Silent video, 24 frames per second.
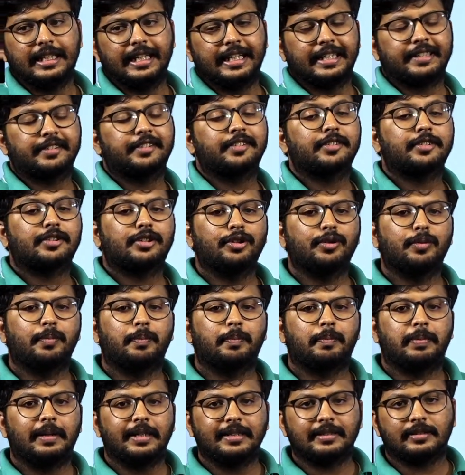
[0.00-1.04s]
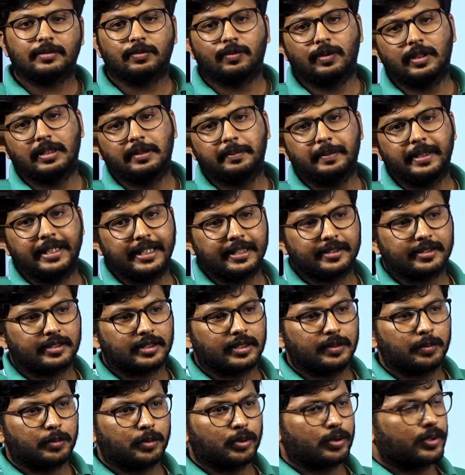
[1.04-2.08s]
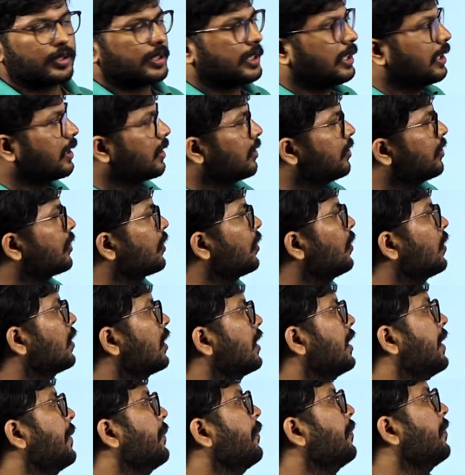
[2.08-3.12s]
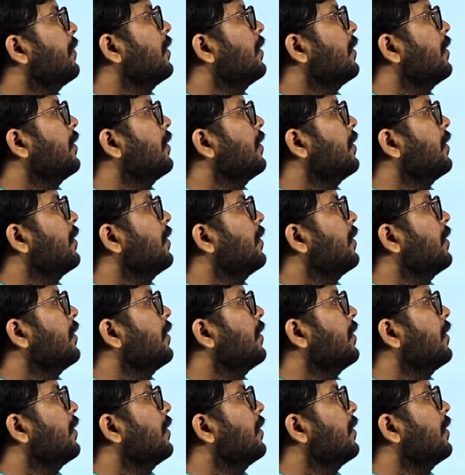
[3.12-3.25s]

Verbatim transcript: எக்ஸ் கியூப் பிளஸ் ஒன் பை எக்ஸ் கியூப் கொடுக்குறாங்கன்னு வச்சுக்கோங்களேன்